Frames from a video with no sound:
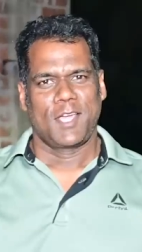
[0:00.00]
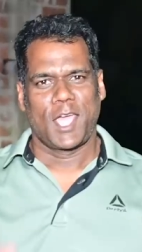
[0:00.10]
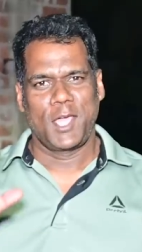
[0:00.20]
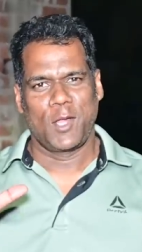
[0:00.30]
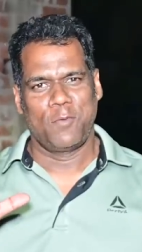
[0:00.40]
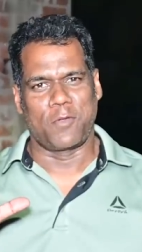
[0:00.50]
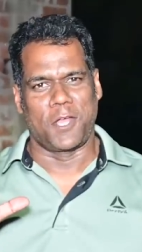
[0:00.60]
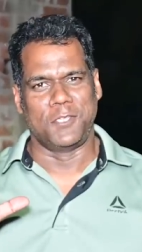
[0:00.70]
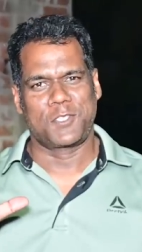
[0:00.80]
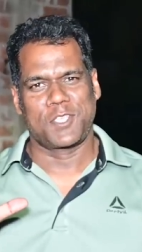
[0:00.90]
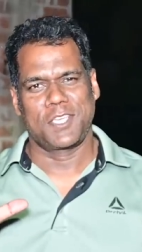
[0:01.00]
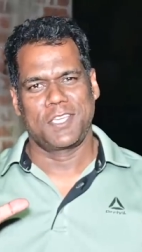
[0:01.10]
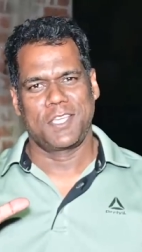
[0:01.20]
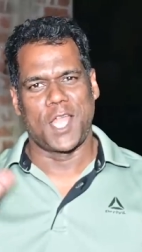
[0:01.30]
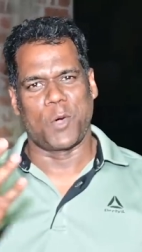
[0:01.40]
ஹை ஹலோ ஃப்ரெண்ட்ஸ்
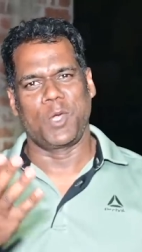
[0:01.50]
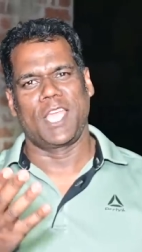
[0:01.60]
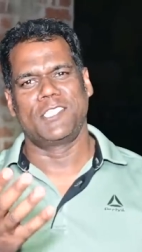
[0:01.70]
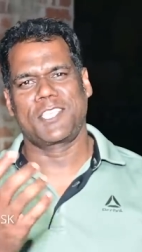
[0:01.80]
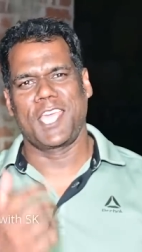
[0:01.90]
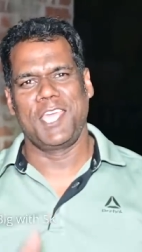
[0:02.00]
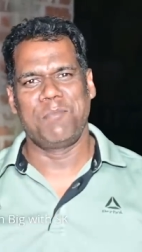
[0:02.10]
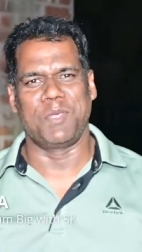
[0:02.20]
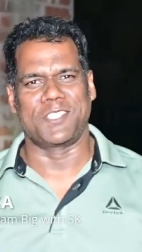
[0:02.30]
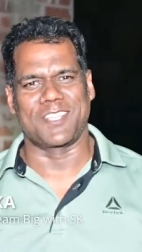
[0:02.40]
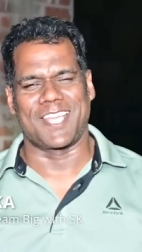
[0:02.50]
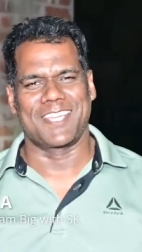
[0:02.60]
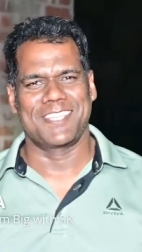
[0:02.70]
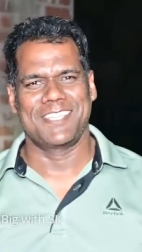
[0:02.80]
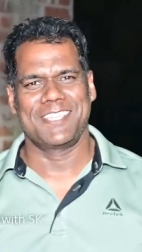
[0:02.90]
நான் உங்கள் எஸ்கேஏ பேசுகிறேன்
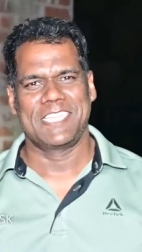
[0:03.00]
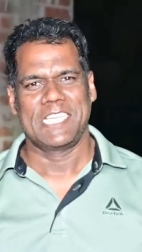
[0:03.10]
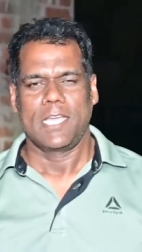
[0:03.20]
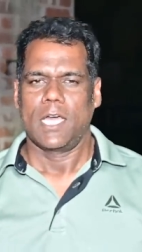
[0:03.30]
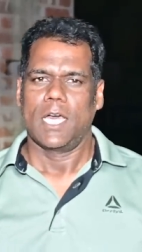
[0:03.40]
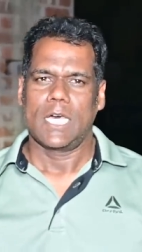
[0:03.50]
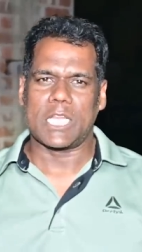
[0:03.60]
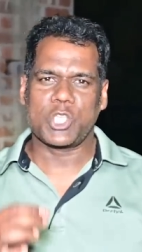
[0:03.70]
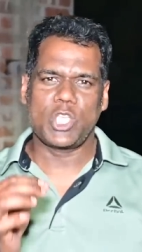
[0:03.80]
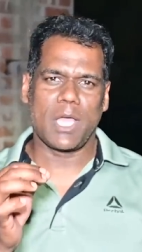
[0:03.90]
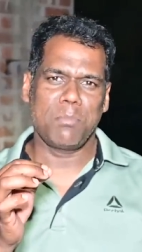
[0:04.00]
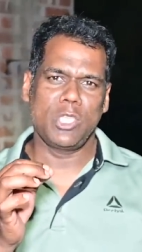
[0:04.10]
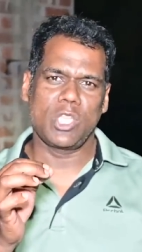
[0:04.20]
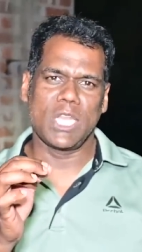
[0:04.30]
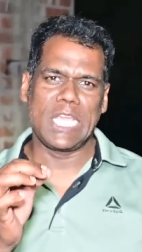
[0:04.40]
ரஷ்யா
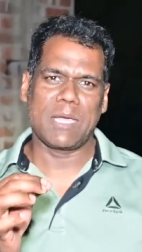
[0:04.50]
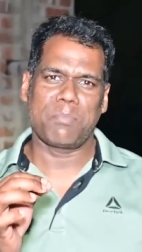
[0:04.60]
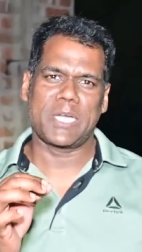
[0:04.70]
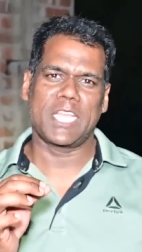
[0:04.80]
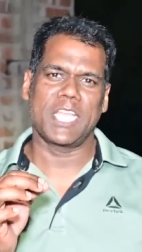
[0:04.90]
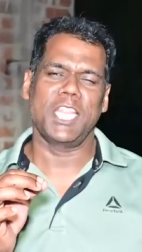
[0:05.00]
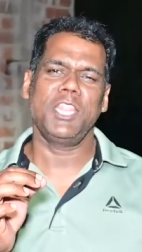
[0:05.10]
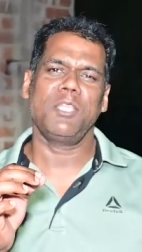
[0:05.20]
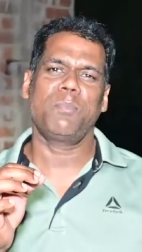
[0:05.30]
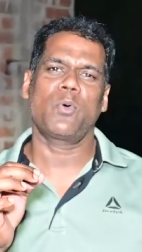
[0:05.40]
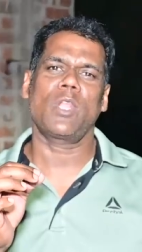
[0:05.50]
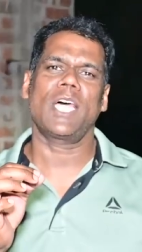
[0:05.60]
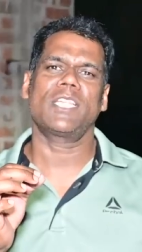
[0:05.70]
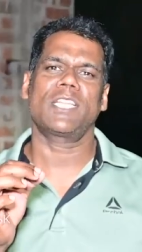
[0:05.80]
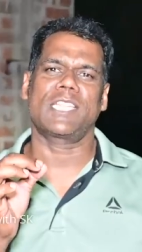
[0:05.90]
மீது திணிக்கப்பட்ட எந்த
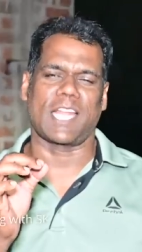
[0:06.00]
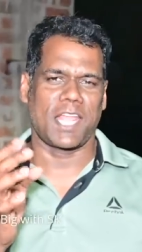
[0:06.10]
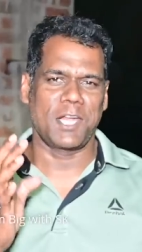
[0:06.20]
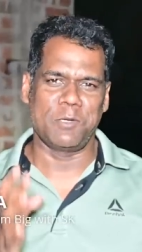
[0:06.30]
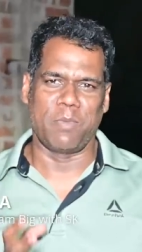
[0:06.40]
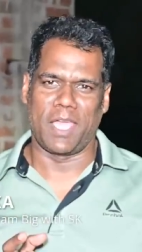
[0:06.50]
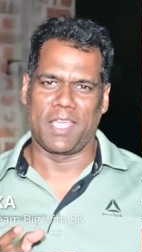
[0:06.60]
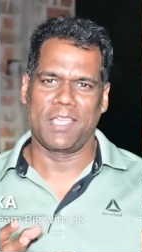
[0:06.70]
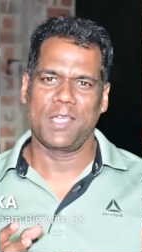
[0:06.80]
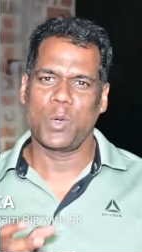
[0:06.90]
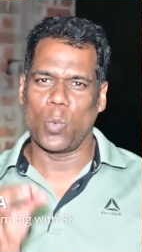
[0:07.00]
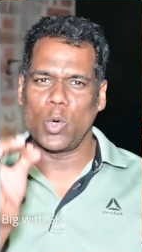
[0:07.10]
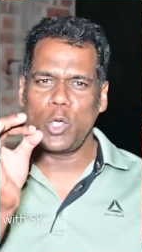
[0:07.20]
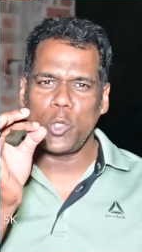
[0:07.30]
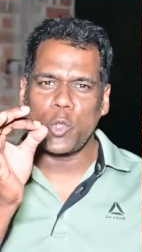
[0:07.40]
பொருளாதார தடைகளுமே
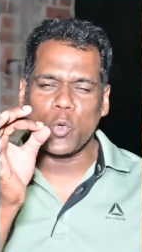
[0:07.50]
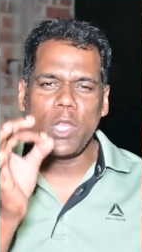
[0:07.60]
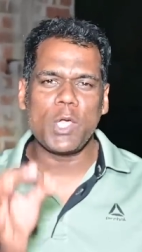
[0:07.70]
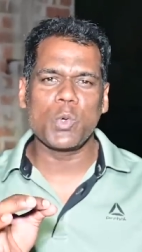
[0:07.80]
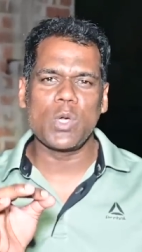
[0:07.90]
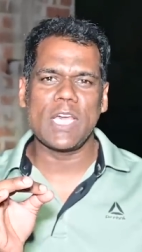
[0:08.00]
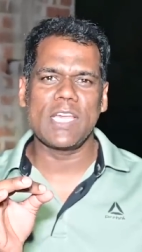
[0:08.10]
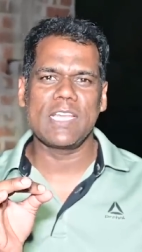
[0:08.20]
ஒரு துளி கூட